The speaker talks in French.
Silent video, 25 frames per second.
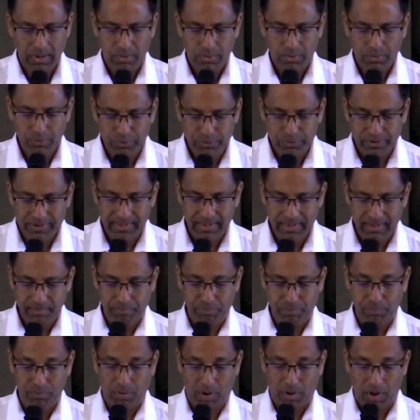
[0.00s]
utile
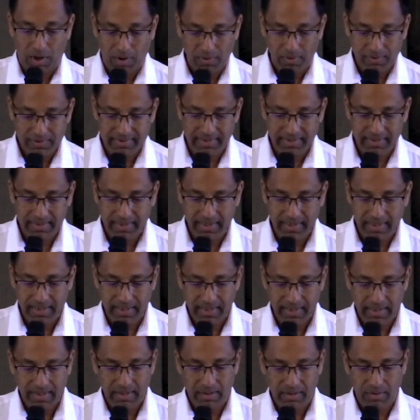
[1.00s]
pour enseigner,
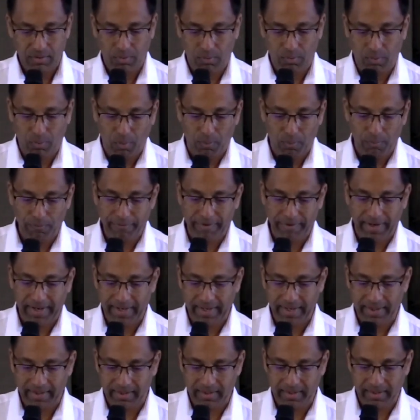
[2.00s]

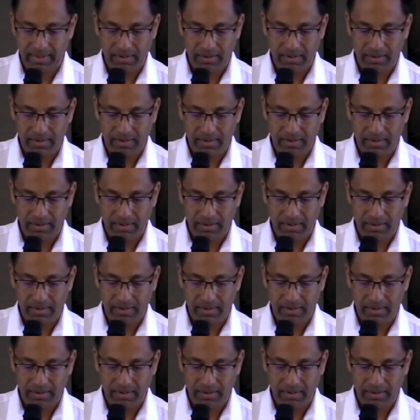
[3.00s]
convaincre,